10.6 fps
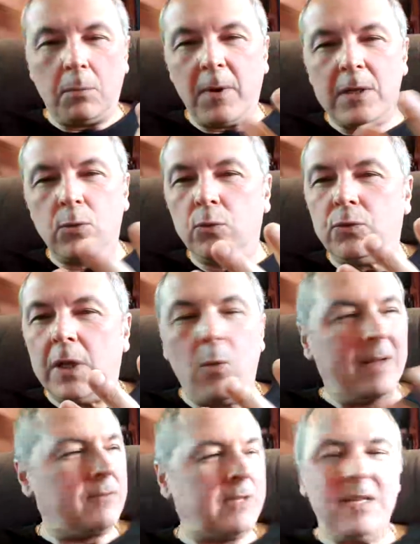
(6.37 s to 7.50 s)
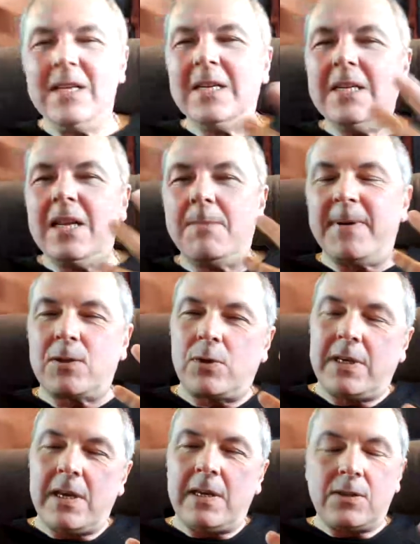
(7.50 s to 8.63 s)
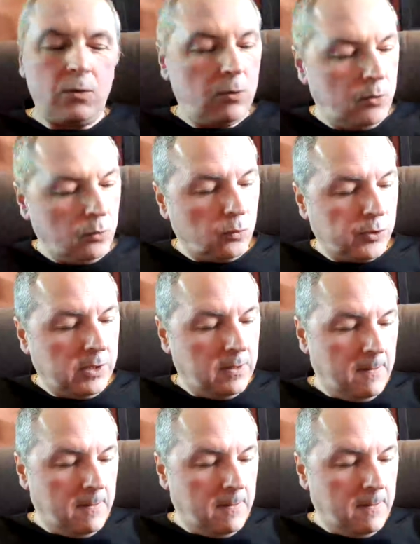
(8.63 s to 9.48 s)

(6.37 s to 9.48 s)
poi tutti quanti i parrucchieri sono chiusi,